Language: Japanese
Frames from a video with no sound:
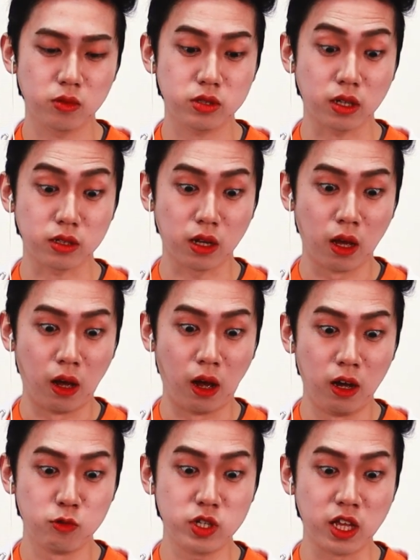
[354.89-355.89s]
お、来た来た。
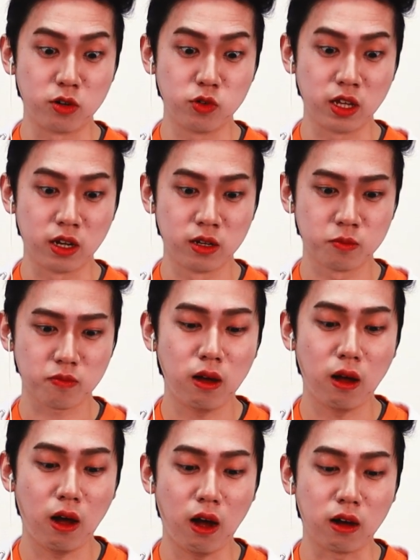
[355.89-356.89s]
ウィネルウィネル。
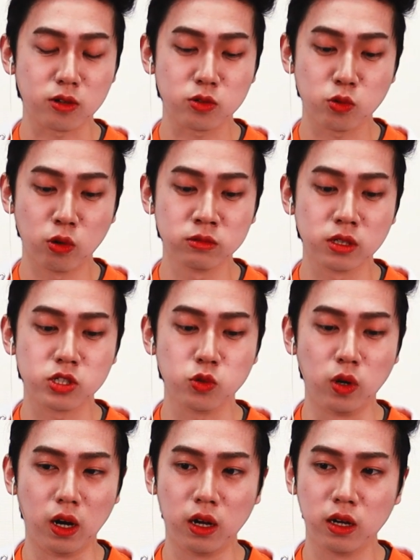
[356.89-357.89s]
あ、こんにち
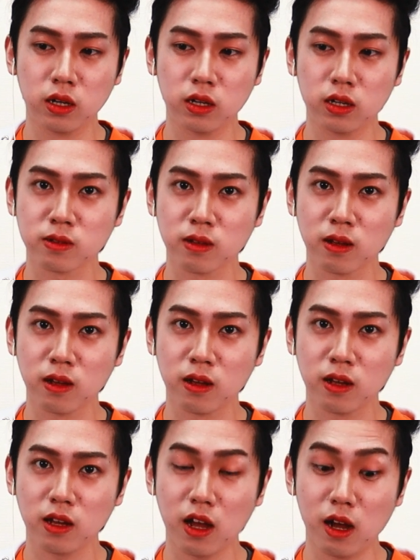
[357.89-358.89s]
は。もしも
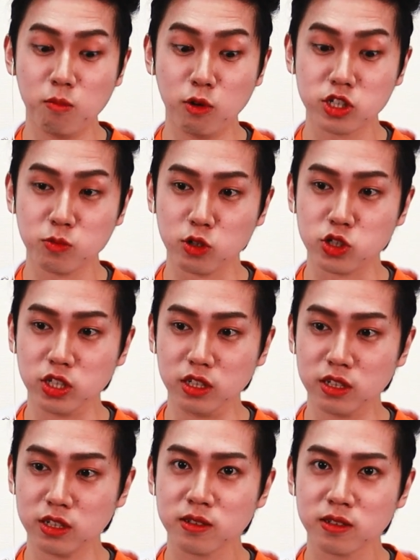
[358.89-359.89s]
し、もしもし、
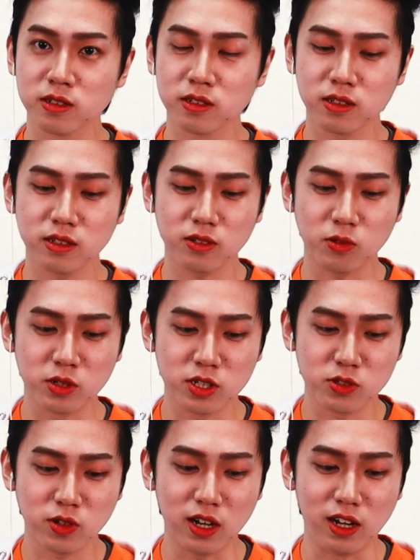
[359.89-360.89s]
こんにちこんに
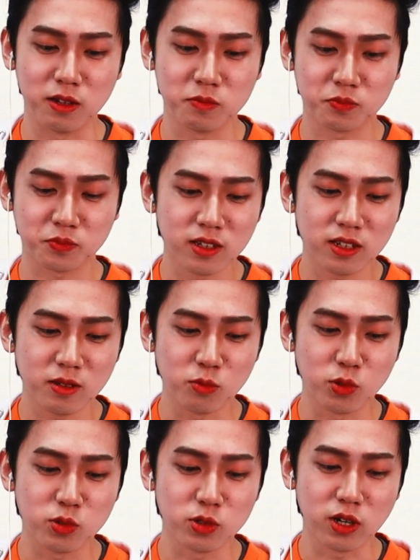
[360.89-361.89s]
ちは。
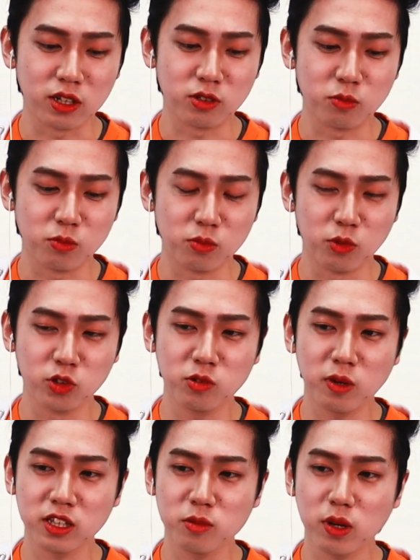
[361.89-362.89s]
僕、あの、
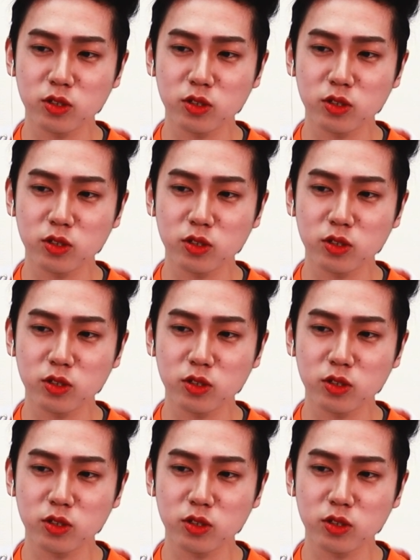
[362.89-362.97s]
モノマネ